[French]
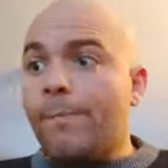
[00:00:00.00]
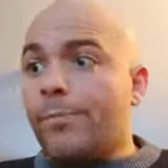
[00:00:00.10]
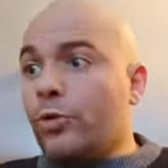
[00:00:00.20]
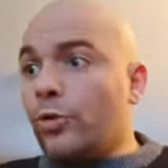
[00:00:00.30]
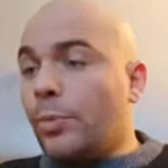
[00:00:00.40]

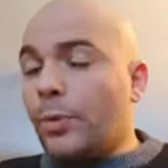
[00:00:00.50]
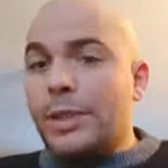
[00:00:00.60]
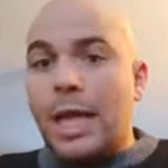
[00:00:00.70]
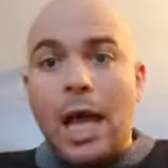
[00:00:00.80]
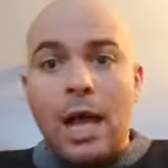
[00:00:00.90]
Je pense
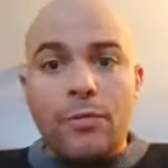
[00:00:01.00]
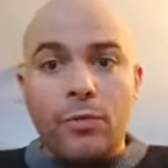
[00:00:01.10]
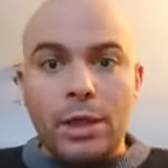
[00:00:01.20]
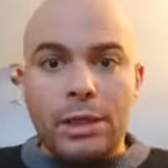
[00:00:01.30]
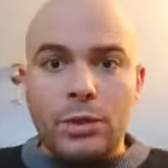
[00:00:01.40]
à
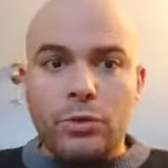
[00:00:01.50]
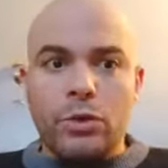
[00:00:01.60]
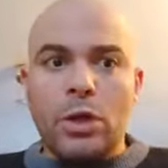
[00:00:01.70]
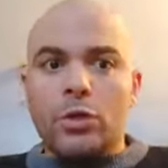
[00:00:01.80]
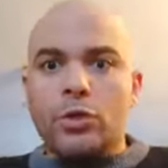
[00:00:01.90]
avoir des choses.
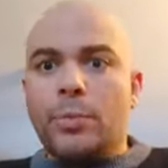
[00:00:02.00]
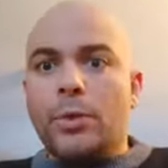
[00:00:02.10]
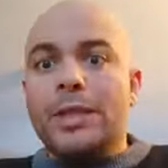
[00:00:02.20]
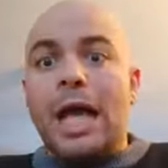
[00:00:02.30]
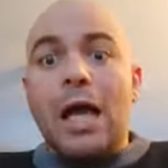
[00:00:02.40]
Je
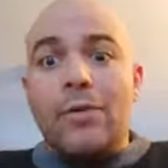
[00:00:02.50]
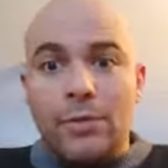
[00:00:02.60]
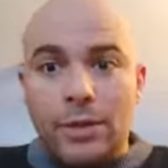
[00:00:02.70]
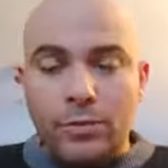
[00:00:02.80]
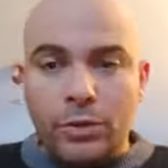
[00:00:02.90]
pense à
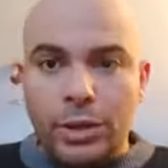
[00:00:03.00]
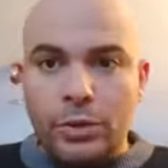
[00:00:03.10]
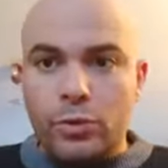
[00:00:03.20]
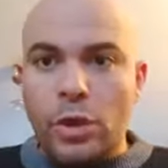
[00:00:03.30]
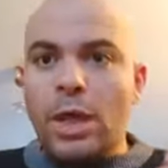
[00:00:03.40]
vivre des
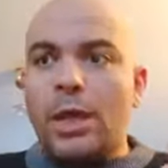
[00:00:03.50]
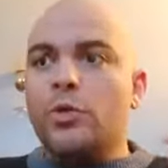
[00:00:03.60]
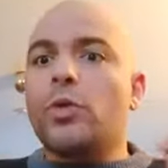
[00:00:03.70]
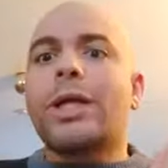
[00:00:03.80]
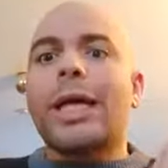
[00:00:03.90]
choses.
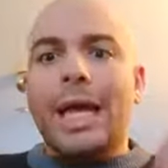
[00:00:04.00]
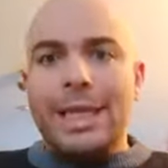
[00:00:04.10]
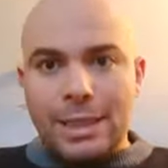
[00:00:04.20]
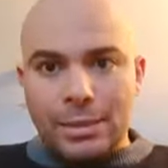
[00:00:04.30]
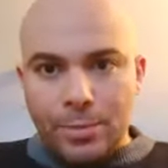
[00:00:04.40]
Je crée
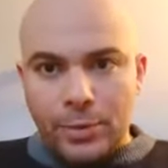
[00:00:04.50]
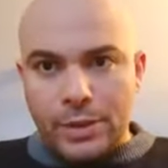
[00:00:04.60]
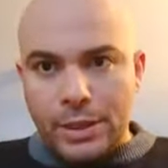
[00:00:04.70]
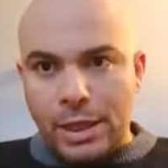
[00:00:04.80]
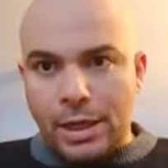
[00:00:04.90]
cette
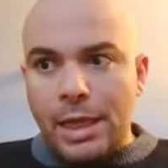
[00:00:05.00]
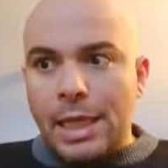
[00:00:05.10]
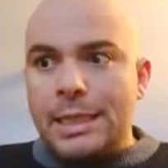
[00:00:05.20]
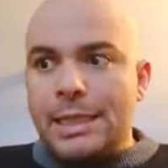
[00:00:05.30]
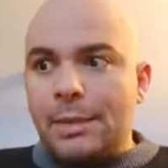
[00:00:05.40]
pensée-là.
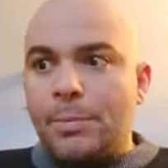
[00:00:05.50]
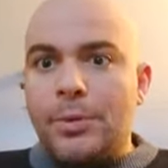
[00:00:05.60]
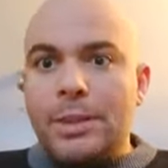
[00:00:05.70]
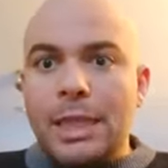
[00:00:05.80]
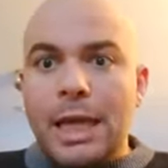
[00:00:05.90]
Et de cette
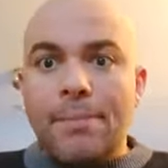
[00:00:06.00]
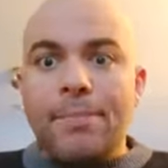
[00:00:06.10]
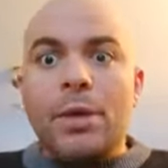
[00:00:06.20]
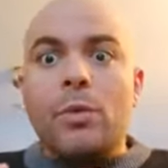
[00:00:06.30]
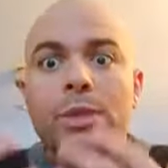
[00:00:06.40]
pensée-là,
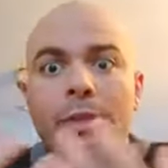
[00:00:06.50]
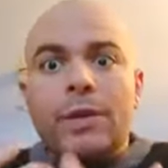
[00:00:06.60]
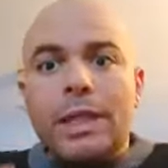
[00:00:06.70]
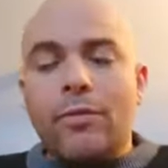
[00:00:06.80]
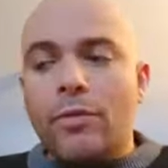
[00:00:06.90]
on sait qu'il va
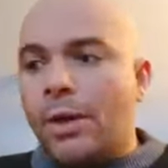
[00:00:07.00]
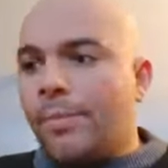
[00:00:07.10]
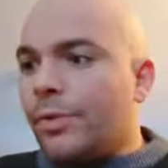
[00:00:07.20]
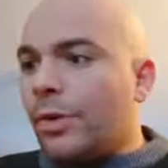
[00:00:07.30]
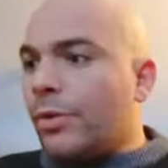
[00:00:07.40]
y avoir
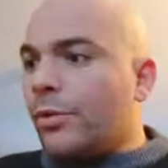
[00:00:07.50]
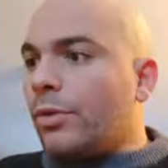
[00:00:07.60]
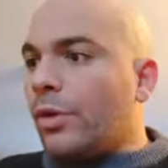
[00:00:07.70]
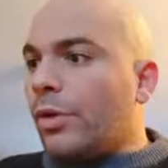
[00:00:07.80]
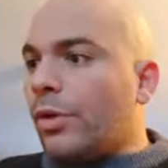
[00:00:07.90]
une
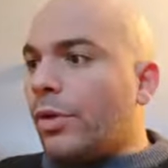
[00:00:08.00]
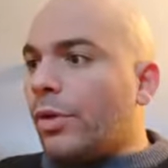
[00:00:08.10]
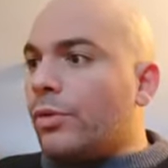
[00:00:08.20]
euh,